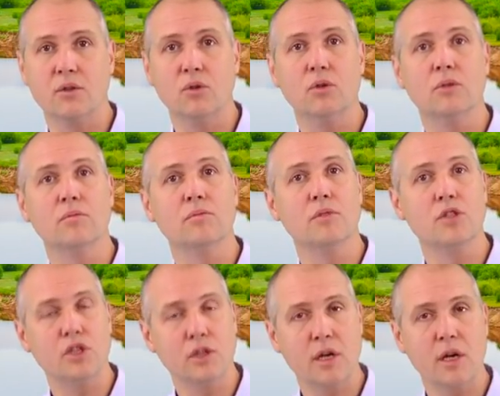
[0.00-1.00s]
но
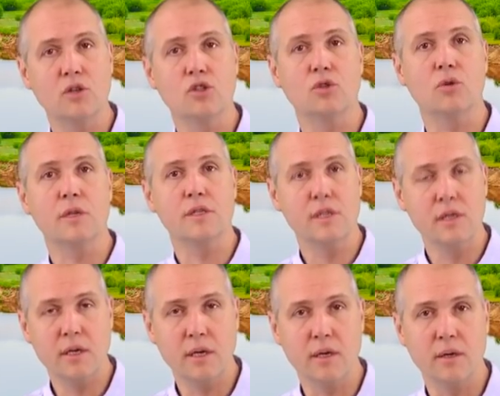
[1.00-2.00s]
считают, что
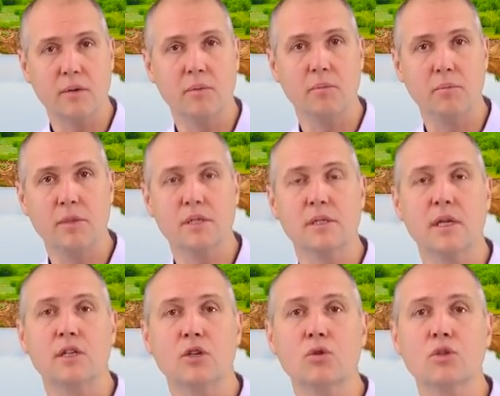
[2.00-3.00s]
Россия
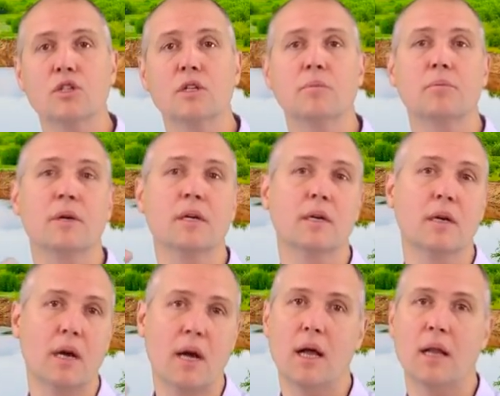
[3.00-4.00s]
безнадежно
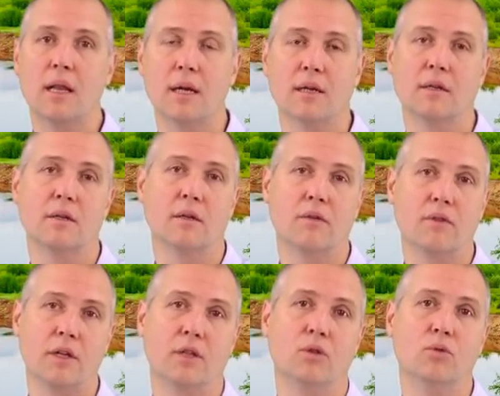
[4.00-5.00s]
проиграла
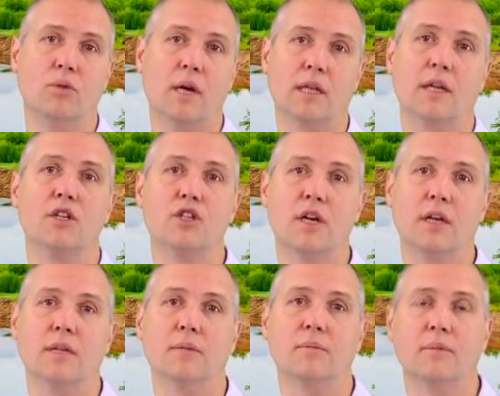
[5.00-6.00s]
войну
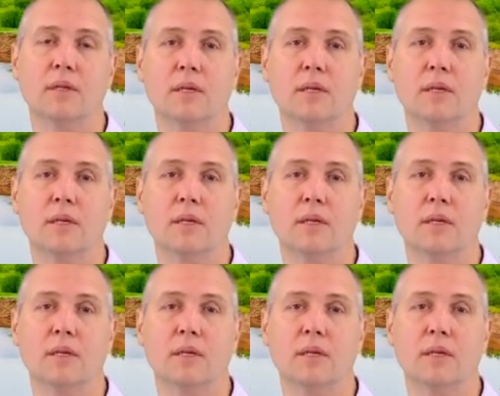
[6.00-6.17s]
англичанам.